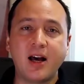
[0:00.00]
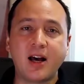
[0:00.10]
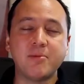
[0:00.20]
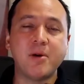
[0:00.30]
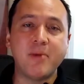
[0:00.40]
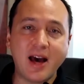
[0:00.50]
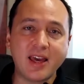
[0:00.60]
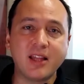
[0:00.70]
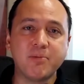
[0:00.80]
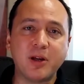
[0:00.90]
mga
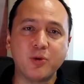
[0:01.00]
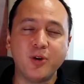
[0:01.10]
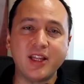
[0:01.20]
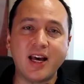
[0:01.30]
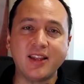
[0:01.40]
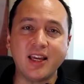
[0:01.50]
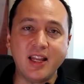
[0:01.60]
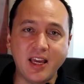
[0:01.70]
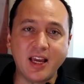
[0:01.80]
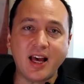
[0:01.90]
kababayan, patuloy nating
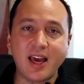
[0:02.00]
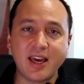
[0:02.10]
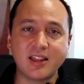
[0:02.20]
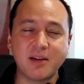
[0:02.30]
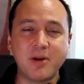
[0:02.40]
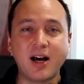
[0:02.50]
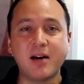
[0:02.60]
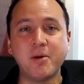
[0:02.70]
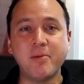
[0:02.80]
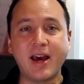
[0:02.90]
hinihikayat ang mga
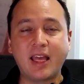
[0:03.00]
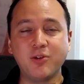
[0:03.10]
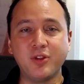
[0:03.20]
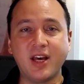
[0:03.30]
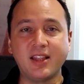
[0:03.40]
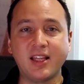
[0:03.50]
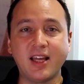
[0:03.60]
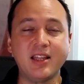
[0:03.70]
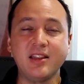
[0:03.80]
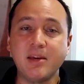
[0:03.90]
kababayan ho natin na
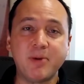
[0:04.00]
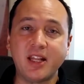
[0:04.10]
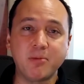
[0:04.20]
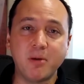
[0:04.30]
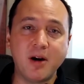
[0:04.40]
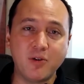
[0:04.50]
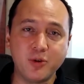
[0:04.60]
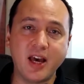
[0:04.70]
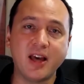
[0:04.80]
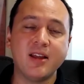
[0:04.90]
hindi pa
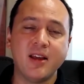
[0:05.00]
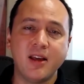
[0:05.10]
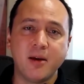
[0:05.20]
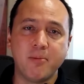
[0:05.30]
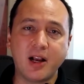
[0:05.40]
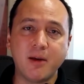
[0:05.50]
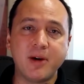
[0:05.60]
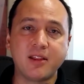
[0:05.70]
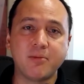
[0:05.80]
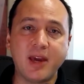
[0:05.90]
nagbabakuna.
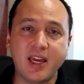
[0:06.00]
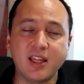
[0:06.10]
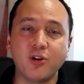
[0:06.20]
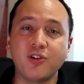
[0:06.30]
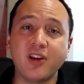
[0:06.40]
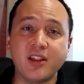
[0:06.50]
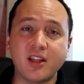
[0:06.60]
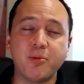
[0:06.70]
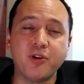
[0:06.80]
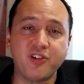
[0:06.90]
Bagamat mahigit
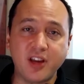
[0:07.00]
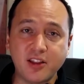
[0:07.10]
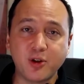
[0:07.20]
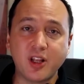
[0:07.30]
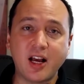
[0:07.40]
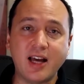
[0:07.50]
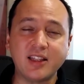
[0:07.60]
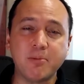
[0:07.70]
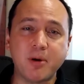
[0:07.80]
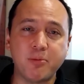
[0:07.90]
80% na ng
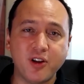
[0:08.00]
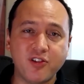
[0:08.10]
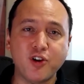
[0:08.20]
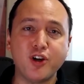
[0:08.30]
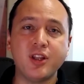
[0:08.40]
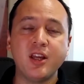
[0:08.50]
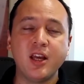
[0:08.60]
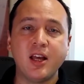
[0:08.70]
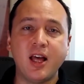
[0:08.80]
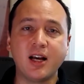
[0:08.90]
ating populasyon
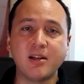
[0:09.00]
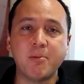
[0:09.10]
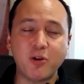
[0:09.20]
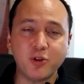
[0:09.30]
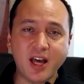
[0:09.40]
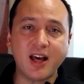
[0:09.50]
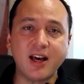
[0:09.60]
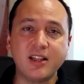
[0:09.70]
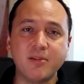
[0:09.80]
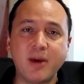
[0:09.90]
ang
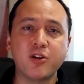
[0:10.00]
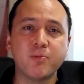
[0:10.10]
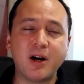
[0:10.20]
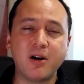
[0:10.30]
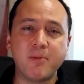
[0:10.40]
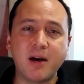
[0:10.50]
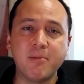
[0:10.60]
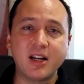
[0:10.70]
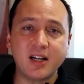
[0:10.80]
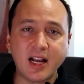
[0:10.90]
nabakunahan, meron pang mga
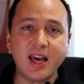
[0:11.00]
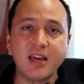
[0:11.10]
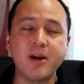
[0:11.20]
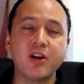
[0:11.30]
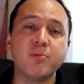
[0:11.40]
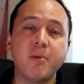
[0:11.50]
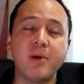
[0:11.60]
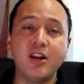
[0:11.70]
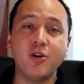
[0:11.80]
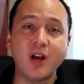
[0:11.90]
barangay, meron pang
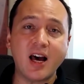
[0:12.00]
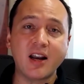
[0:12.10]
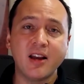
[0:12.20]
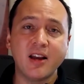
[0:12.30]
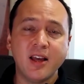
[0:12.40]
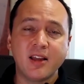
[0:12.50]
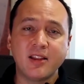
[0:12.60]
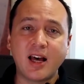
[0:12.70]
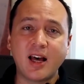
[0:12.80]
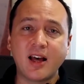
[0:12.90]
mga lugar
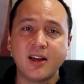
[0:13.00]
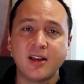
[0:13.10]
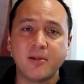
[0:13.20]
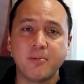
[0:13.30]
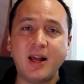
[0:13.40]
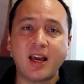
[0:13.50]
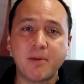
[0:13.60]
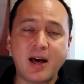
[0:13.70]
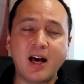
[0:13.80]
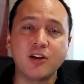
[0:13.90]
na malaki
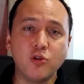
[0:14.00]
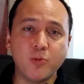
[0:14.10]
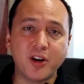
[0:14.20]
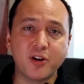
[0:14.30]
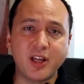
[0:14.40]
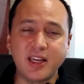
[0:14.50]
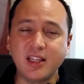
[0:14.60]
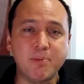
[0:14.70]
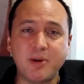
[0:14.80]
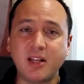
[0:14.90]
pa ang numero ng
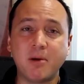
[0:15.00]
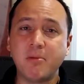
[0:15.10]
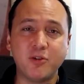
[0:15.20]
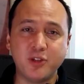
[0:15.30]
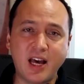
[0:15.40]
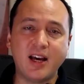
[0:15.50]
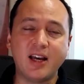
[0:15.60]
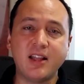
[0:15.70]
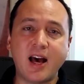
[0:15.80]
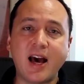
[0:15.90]
hindi pa
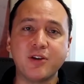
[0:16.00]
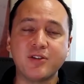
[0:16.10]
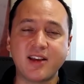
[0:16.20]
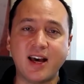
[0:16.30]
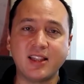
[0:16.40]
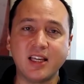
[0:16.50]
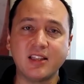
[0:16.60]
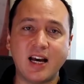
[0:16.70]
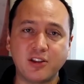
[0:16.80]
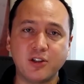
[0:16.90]
nababakunahan ayon sa ating
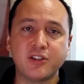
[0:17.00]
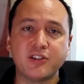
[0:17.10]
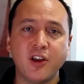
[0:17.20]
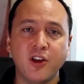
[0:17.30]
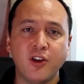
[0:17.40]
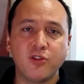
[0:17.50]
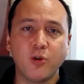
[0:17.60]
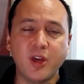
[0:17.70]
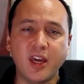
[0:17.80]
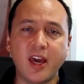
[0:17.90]
datos. So
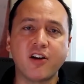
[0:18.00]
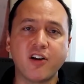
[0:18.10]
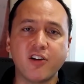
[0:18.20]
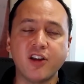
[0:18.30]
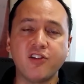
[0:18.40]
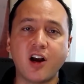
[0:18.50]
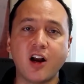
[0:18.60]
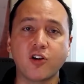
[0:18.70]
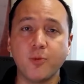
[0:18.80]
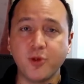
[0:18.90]
we encourage
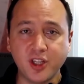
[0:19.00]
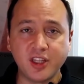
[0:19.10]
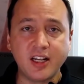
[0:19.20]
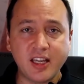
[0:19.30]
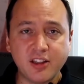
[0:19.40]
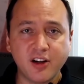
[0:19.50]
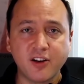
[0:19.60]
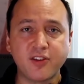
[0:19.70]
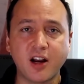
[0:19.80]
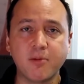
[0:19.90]
our community
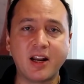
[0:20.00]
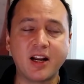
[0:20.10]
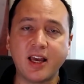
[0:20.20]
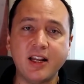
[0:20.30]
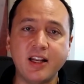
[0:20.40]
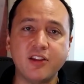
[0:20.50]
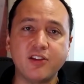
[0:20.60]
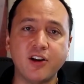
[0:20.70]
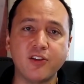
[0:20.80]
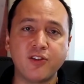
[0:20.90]
leaders, our barangay
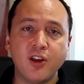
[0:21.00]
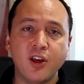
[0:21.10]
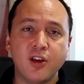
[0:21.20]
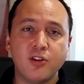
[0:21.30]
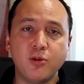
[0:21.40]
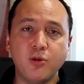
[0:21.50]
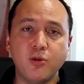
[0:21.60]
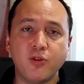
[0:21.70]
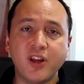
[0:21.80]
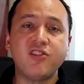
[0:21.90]
leaders
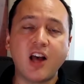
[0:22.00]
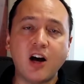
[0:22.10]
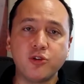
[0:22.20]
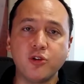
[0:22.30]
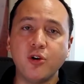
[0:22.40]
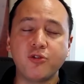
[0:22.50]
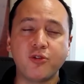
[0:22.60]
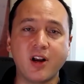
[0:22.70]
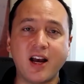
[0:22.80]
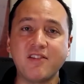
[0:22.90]
to reach out to those
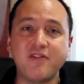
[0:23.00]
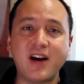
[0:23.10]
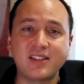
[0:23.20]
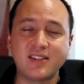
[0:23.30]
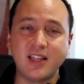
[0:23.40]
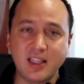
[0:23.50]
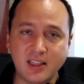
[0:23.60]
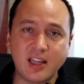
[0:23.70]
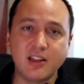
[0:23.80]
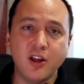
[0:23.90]
who are
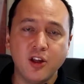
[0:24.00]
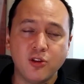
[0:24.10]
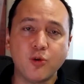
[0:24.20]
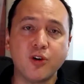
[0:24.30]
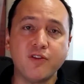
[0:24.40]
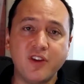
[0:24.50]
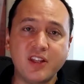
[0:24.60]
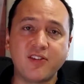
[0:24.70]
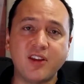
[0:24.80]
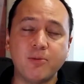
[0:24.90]
unvaccinated to
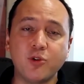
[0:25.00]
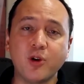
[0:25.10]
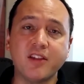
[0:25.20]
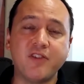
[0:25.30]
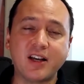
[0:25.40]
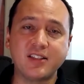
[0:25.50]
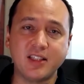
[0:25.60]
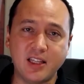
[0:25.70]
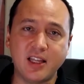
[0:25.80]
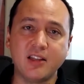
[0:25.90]
convince them to get
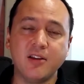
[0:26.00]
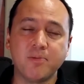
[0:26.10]
vaccinated